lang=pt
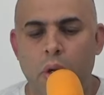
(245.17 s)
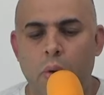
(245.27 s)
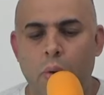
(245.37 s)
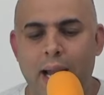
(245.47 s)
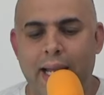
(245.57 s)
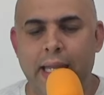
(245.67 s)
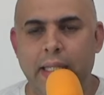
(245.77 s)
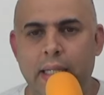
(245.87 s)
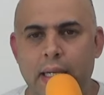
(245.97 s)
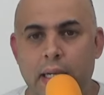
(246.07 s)
o La
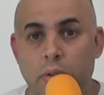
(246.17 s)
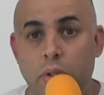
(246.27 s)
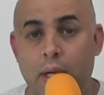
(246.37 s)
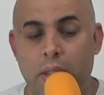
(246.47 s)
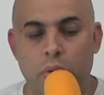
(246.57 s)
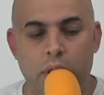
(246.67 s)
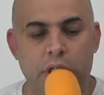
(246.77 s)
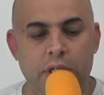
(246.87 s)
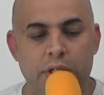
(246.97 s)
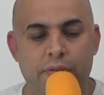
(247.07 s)
Quintana, um jogador
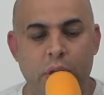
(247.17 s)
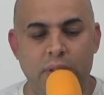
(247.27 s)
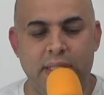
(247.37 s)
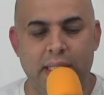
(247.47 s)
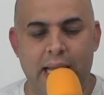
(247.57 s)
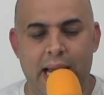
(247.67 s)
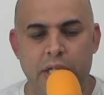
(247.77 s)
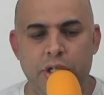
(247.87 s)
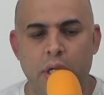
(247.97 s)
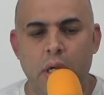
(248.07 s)
de, de
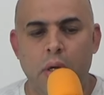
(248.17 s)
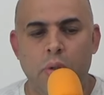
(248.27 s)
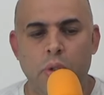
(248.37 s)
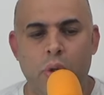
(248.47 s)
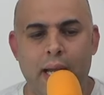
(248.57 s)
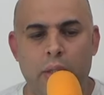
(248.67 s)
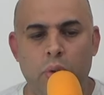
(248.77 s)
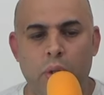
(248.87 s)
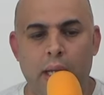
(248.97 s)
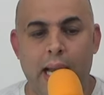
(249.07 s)
velocidade, um
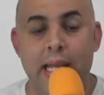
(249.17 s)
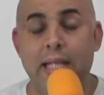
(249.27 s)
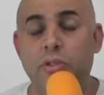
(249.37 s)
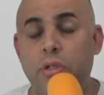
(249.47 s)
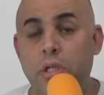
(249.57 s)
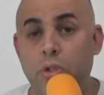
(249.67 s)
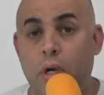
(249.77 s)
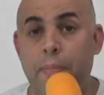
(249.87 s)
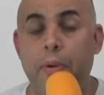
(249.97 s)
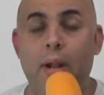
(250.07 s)
jogador, aliás, que
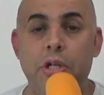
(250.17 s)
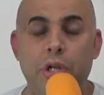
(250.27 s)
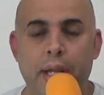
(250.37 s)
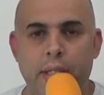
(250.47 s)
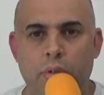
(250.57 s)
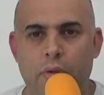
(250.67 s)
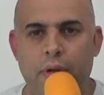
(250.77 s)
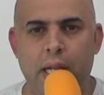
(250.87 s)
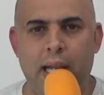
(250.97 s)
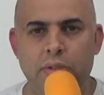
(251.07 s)
joga pelo lado direito, né? Eu
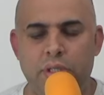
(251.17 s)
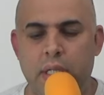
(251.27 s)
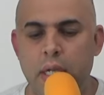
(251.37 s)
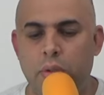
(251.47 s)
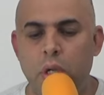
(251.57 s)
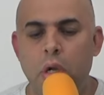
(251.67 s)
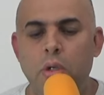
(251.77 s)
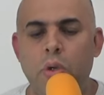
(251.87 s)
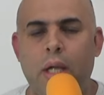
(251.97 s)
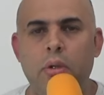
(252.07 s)
falei lado esquerdo,
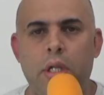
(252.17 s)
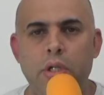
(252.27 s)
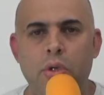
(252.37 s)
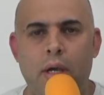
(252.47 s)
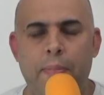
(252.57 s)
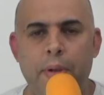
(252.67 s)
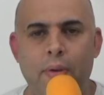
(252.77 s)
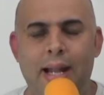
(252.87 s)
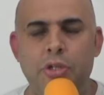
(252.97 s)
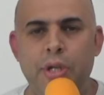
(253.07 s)
jogador que joga pelo
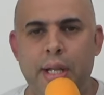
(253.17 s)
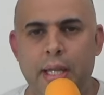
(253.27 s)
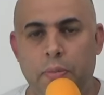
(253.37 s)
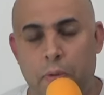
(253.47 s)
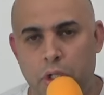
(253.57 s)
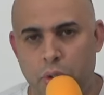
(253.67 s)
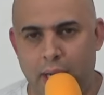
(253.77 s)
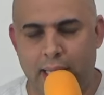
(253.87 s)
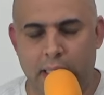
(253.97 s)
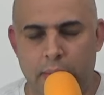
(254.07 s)
lado direito, pode
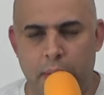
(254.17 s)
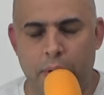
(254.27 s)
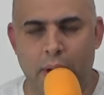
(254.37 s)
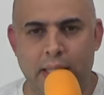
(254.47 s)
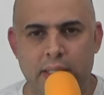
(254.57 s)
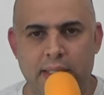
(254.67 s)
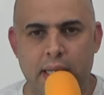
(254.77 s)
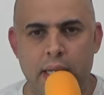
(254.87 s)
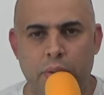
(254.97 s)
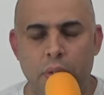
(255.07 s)
jogar também pelo lado esquerdo.